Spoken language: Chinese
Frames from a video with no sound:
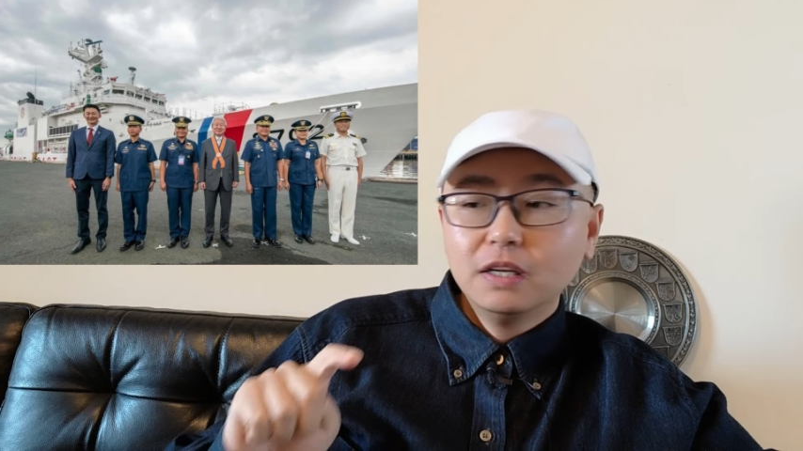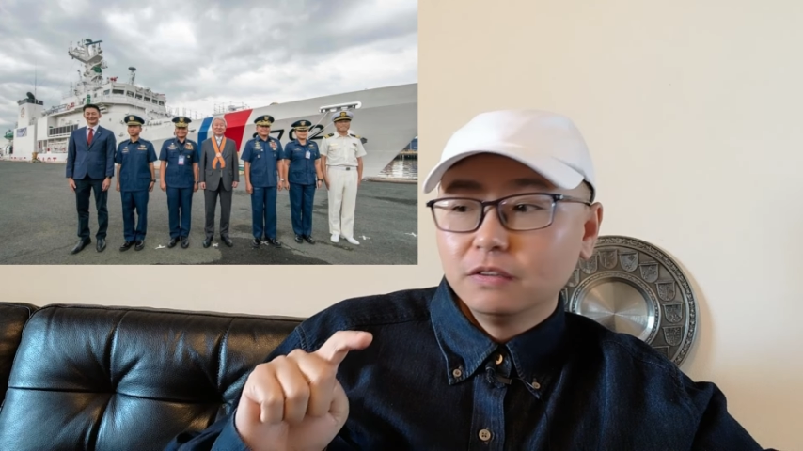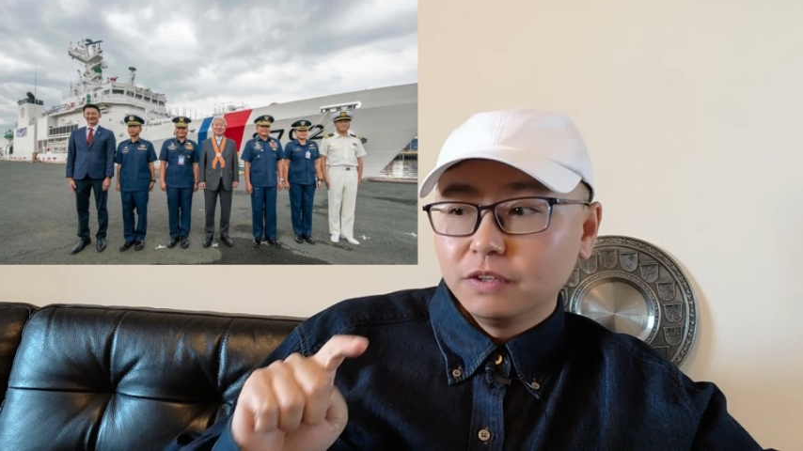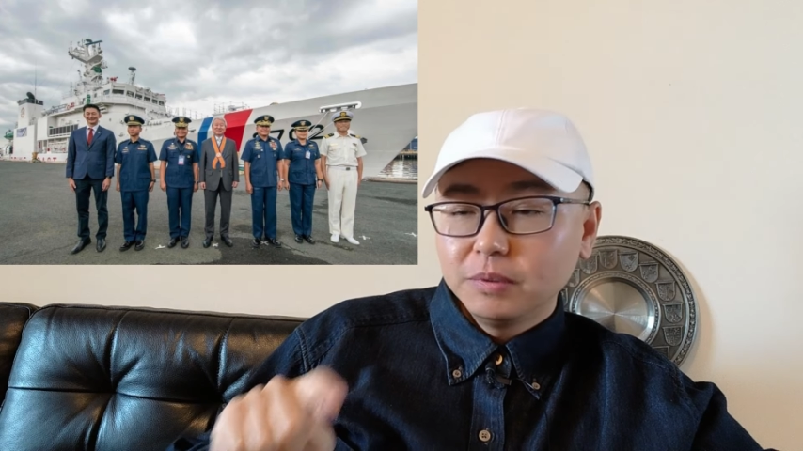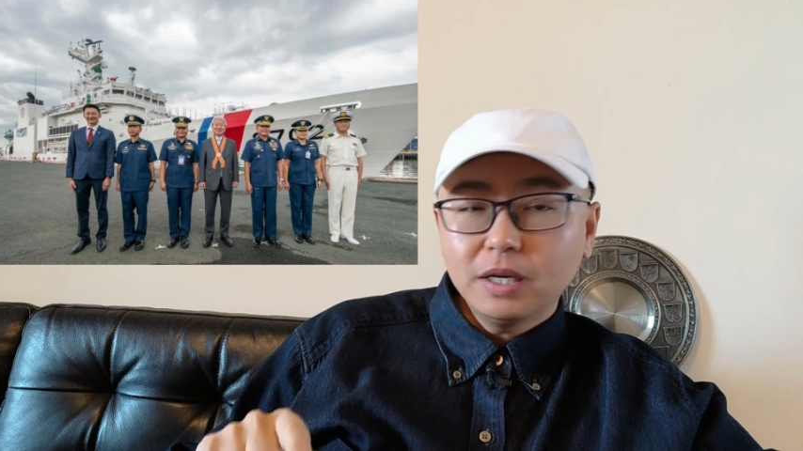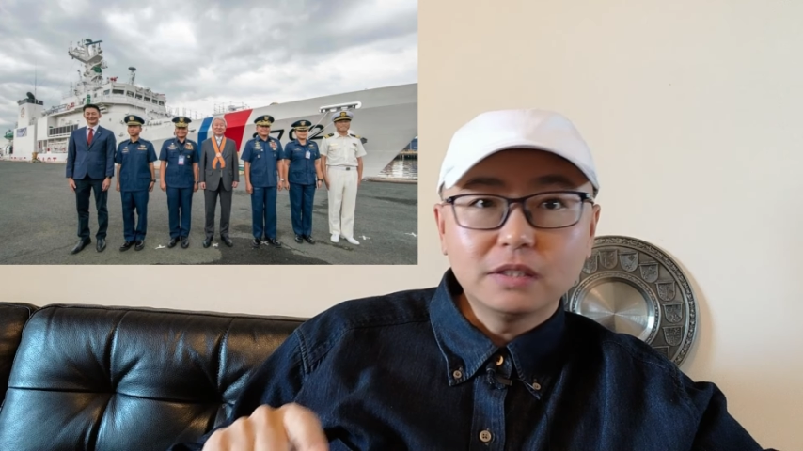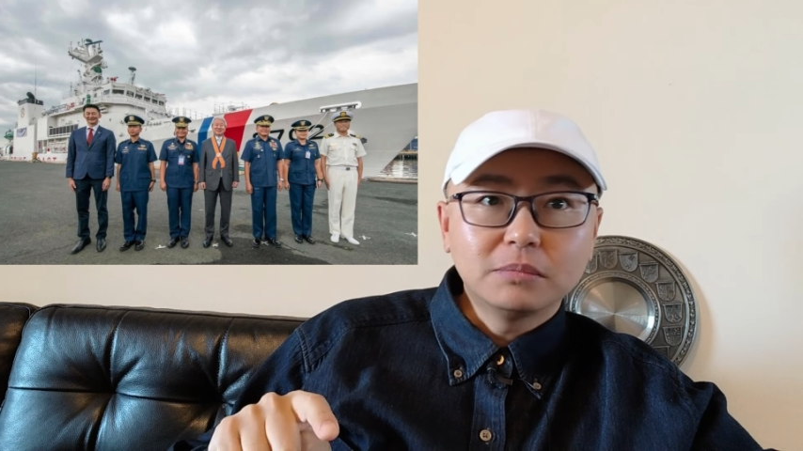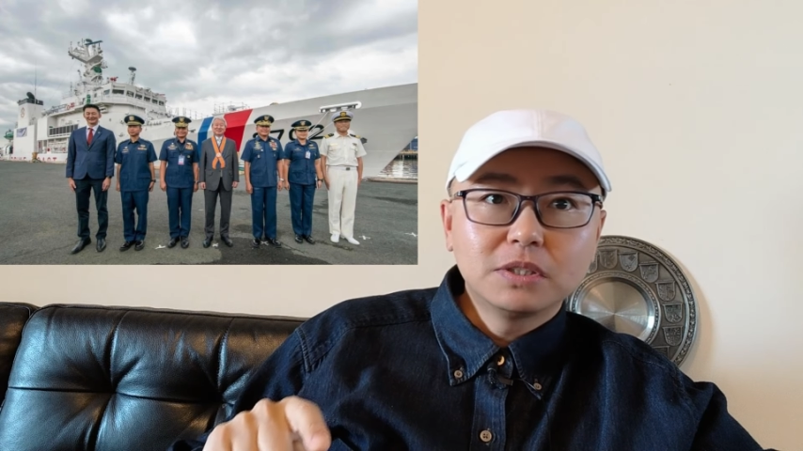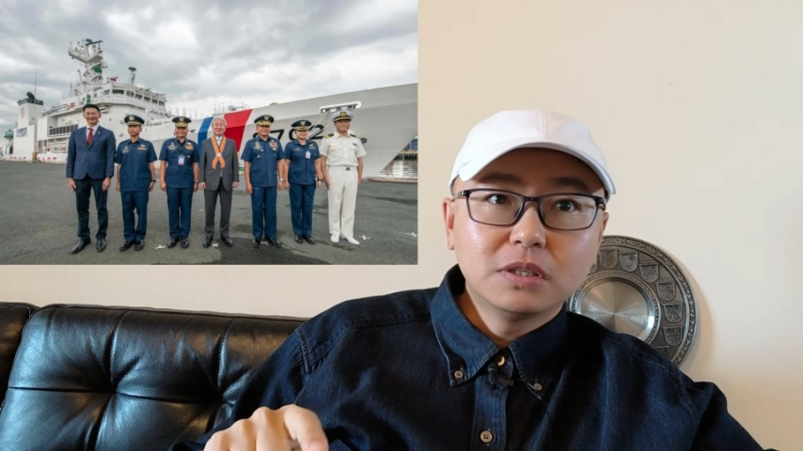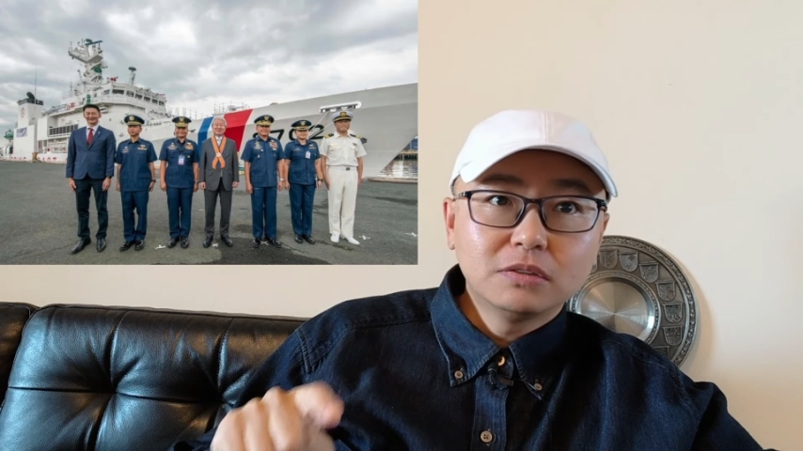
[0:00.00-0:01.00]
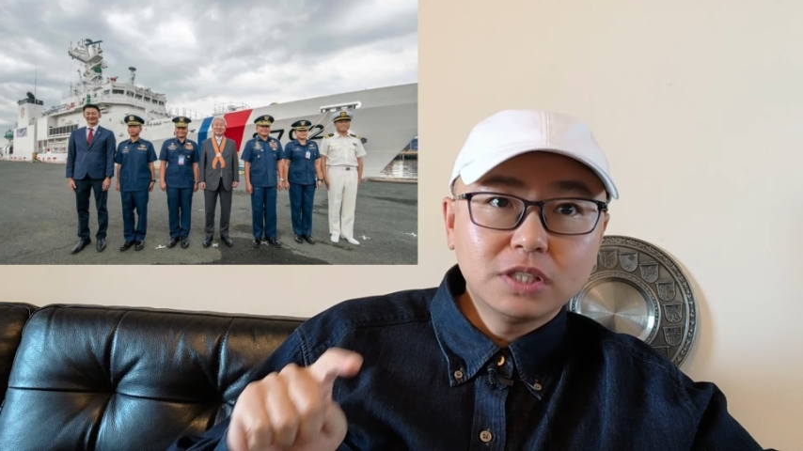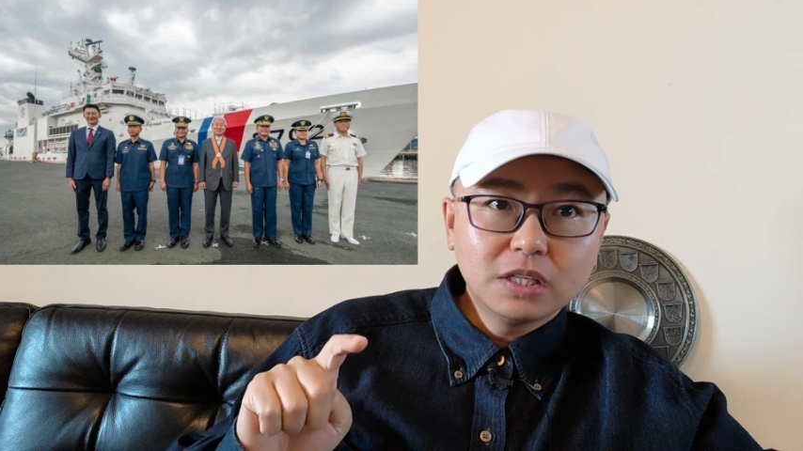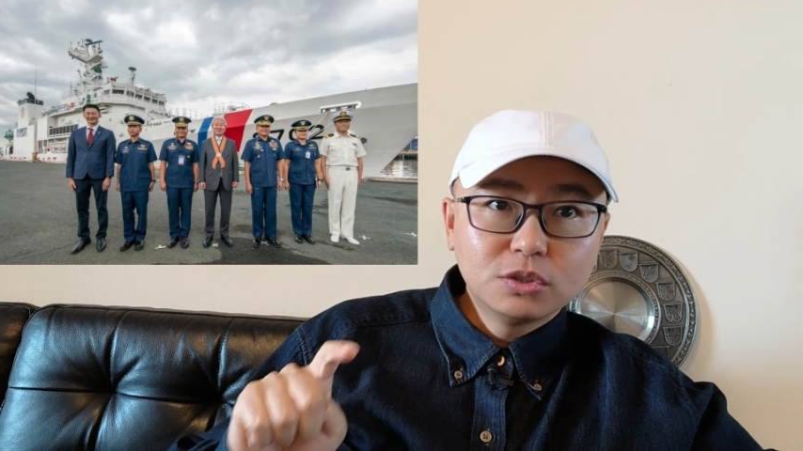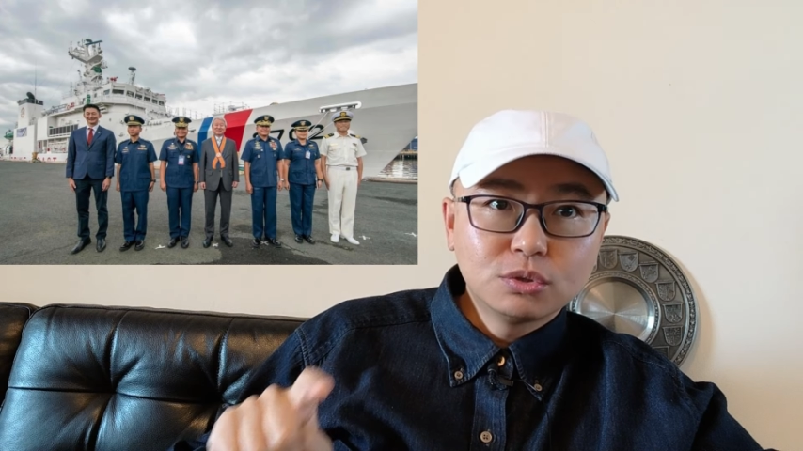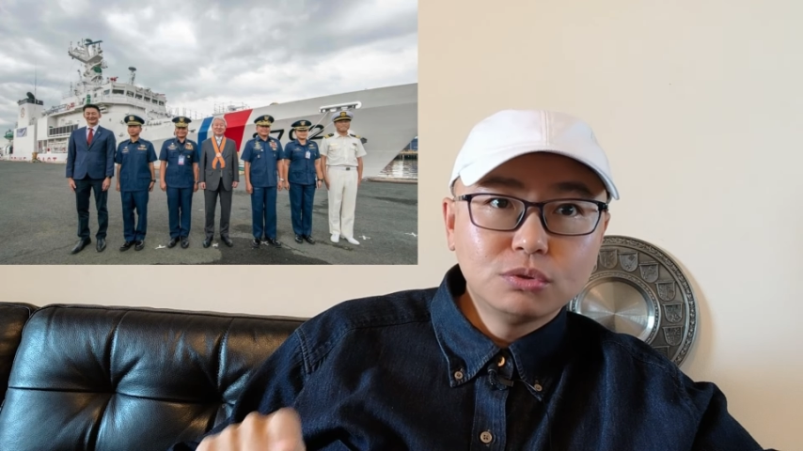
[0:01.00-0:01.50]
菲律宾海咱们知道，这
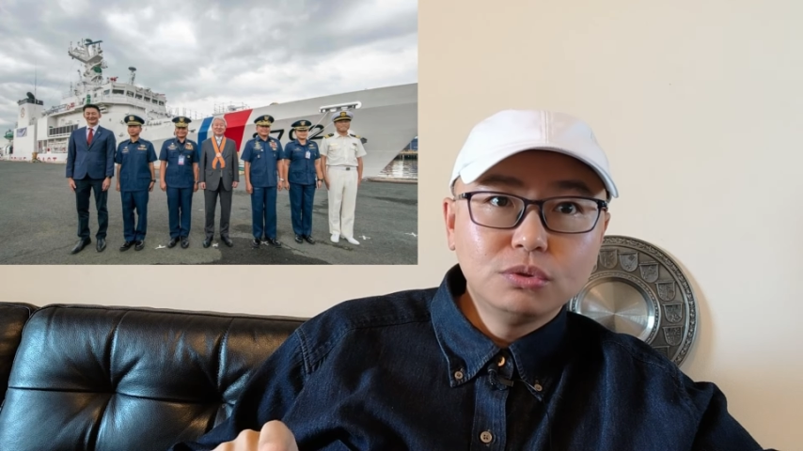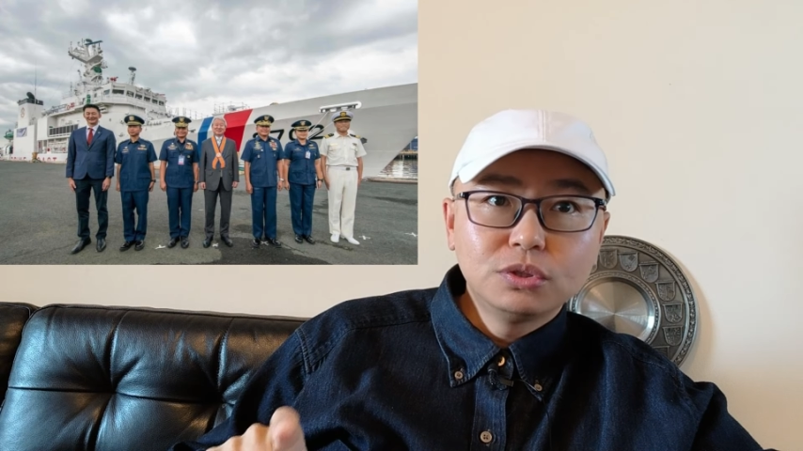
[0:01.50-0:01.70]
个区